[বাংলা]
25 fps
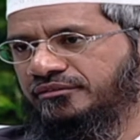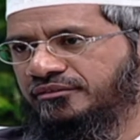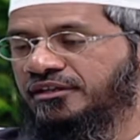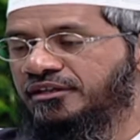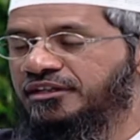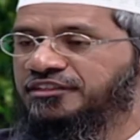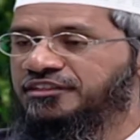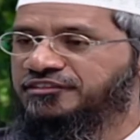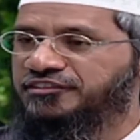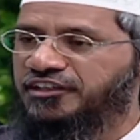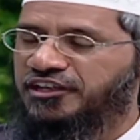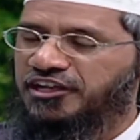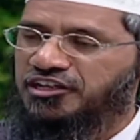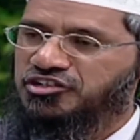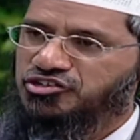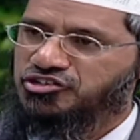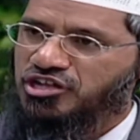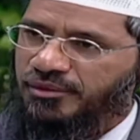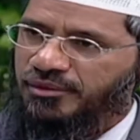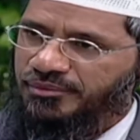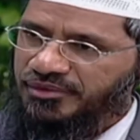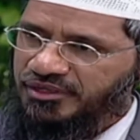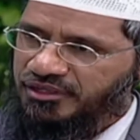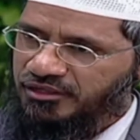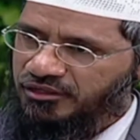সহিয়াল
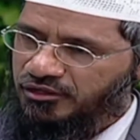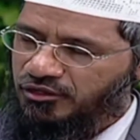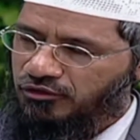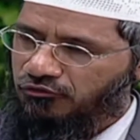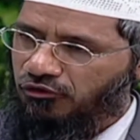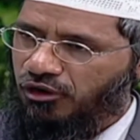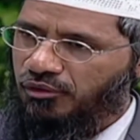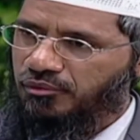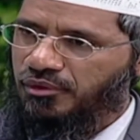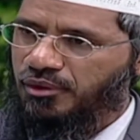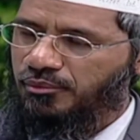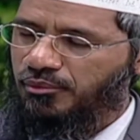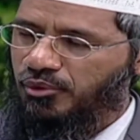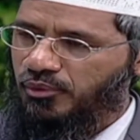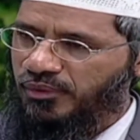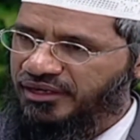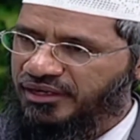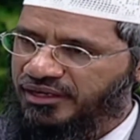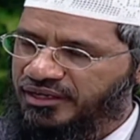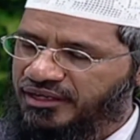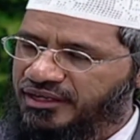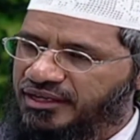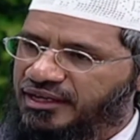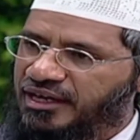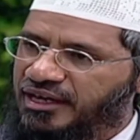জামিতে খণ্ড নম্বর এক
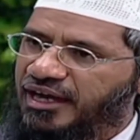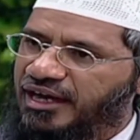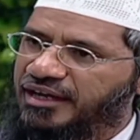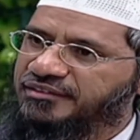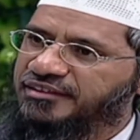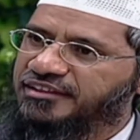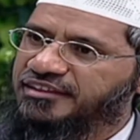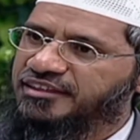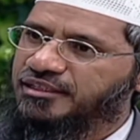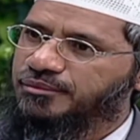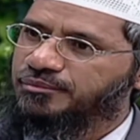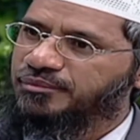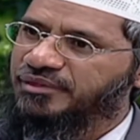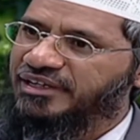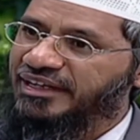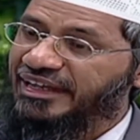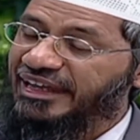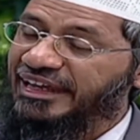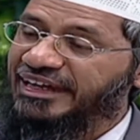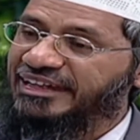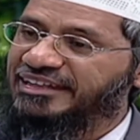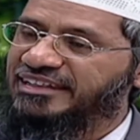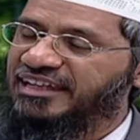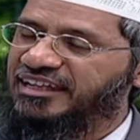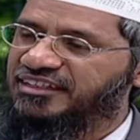হাদিস নম্বর আটশো
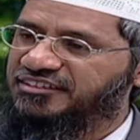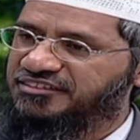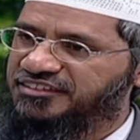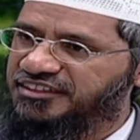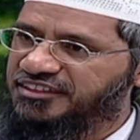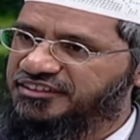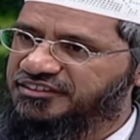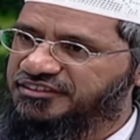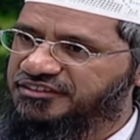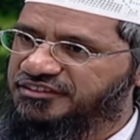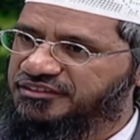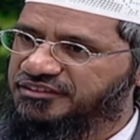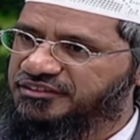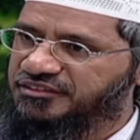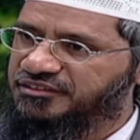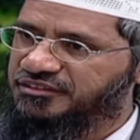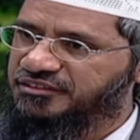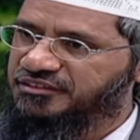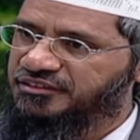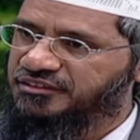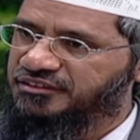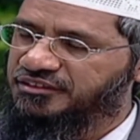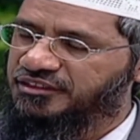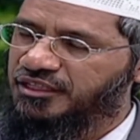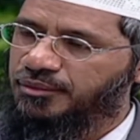ছিয়ানব্বই
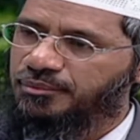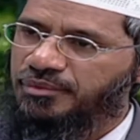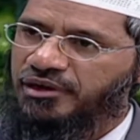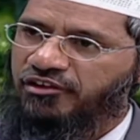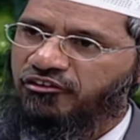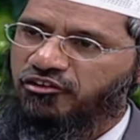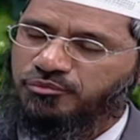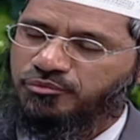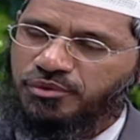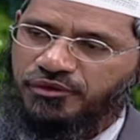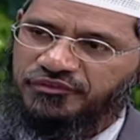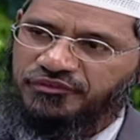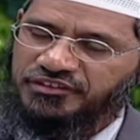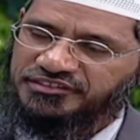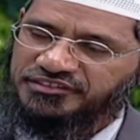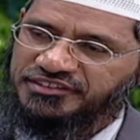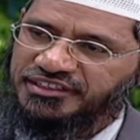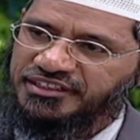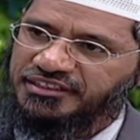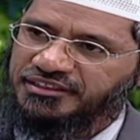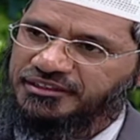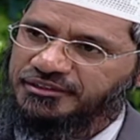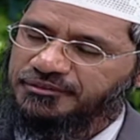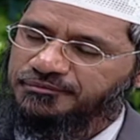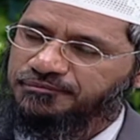আমাদের নবী বলেছেন
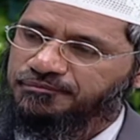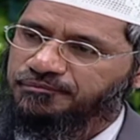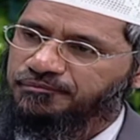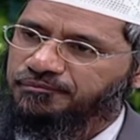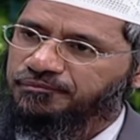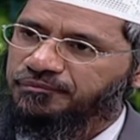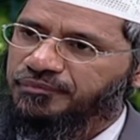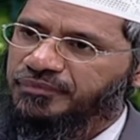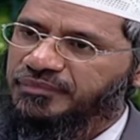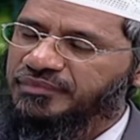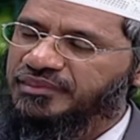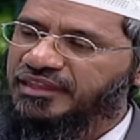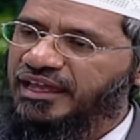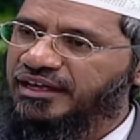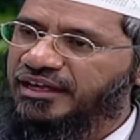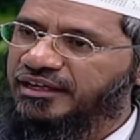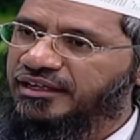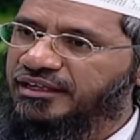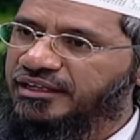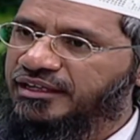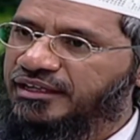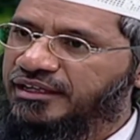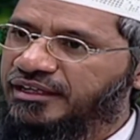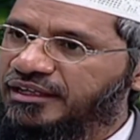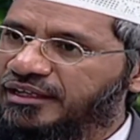যে
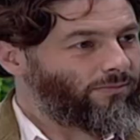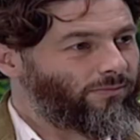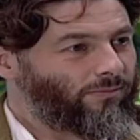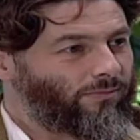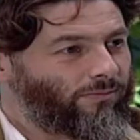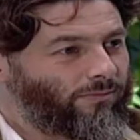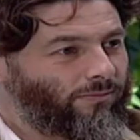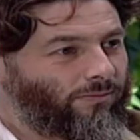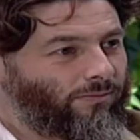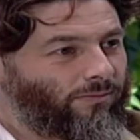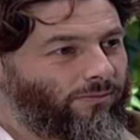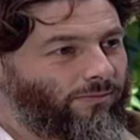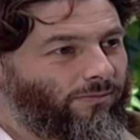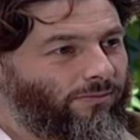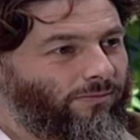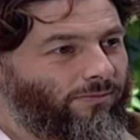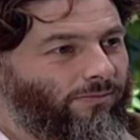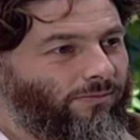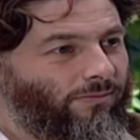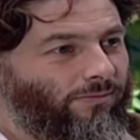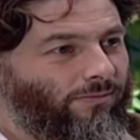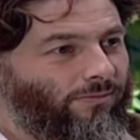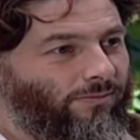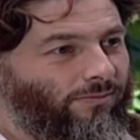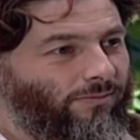
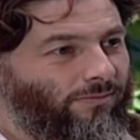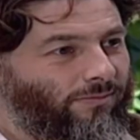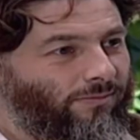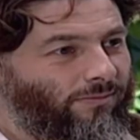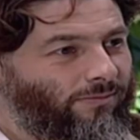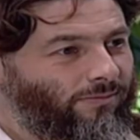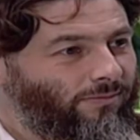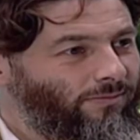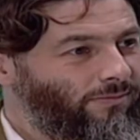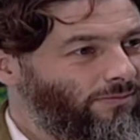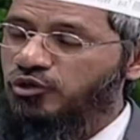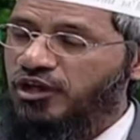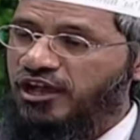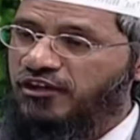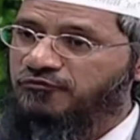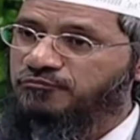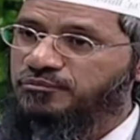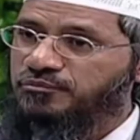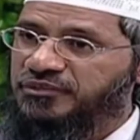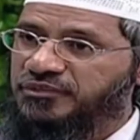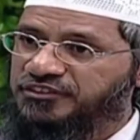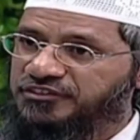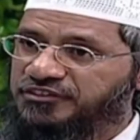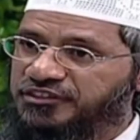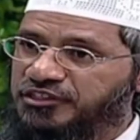যদি
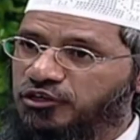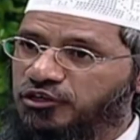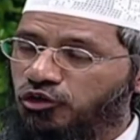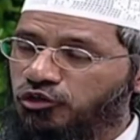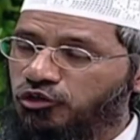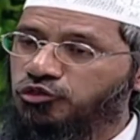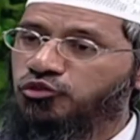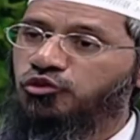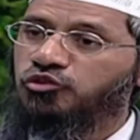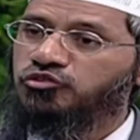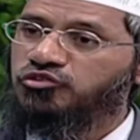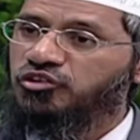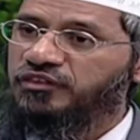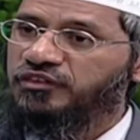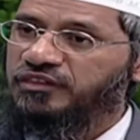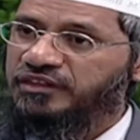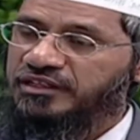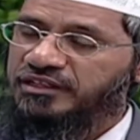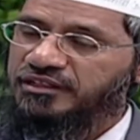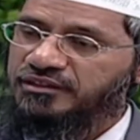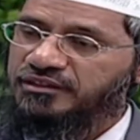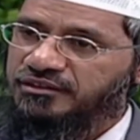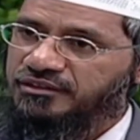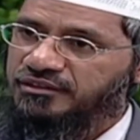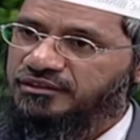তোমরা পৃথিবীর মানুষকে
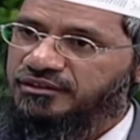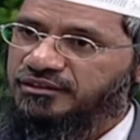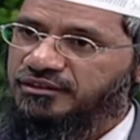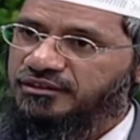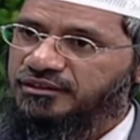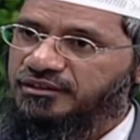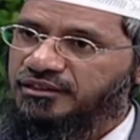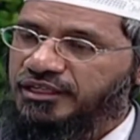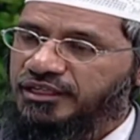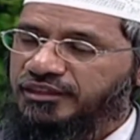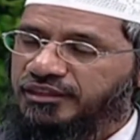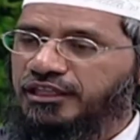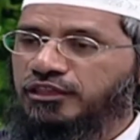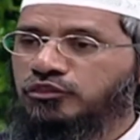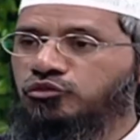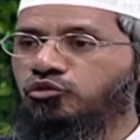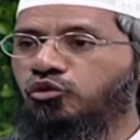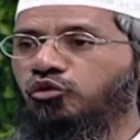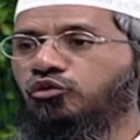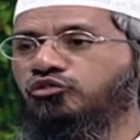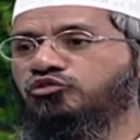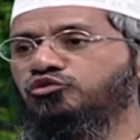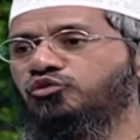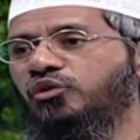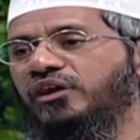দয়া করো
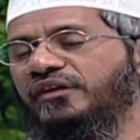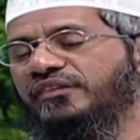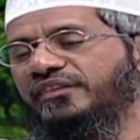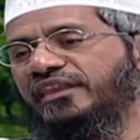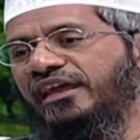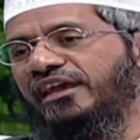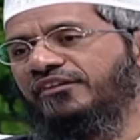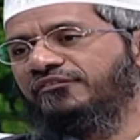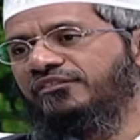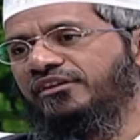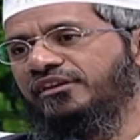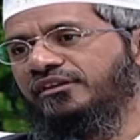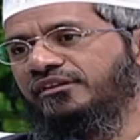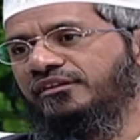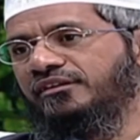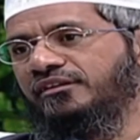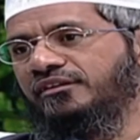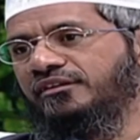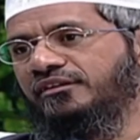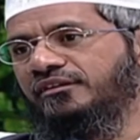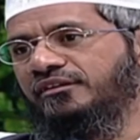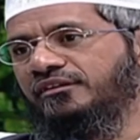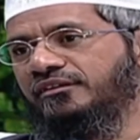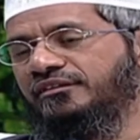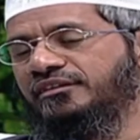তাহলে যিনি আকাশে আছেন
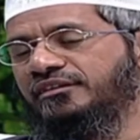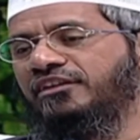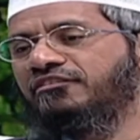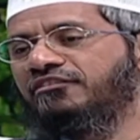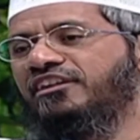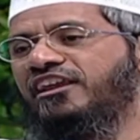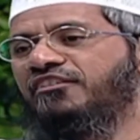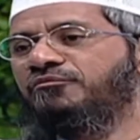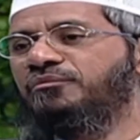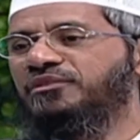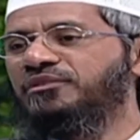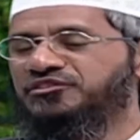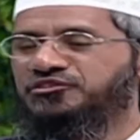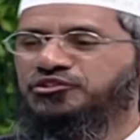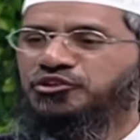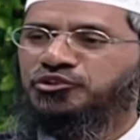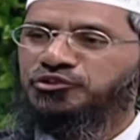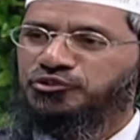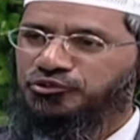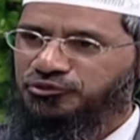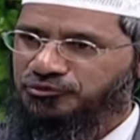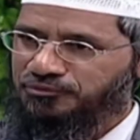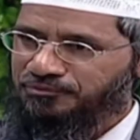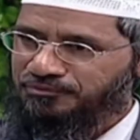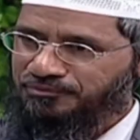তিনি তোমাদের
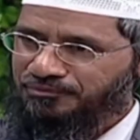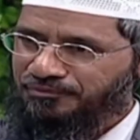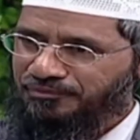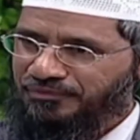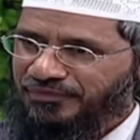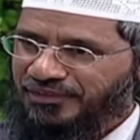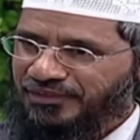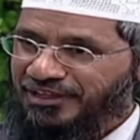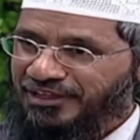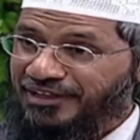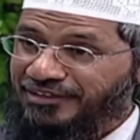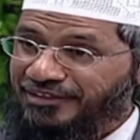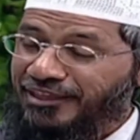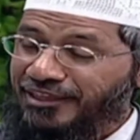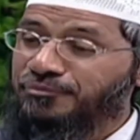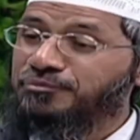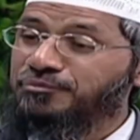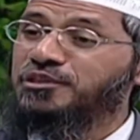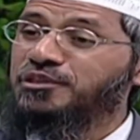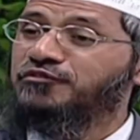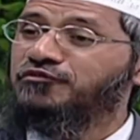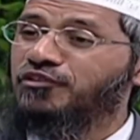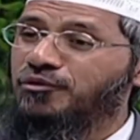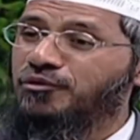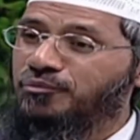দয়া করবেন তার
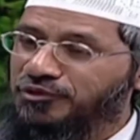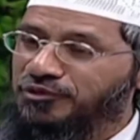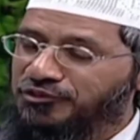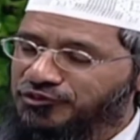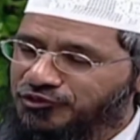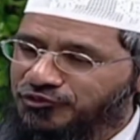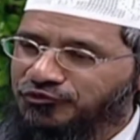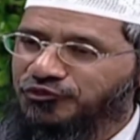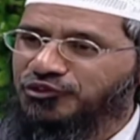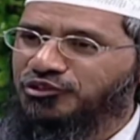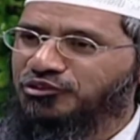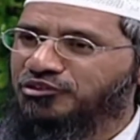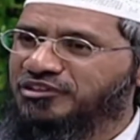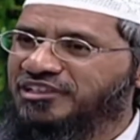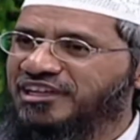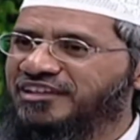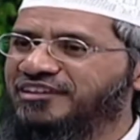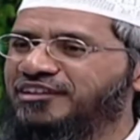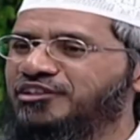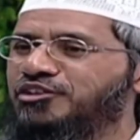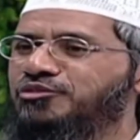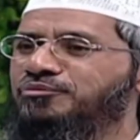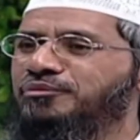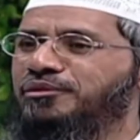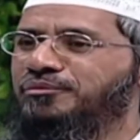মানে যদি মানুষের
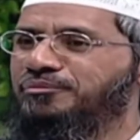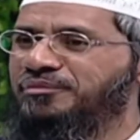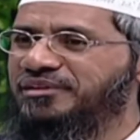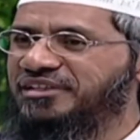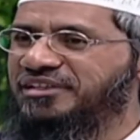উপকার করেন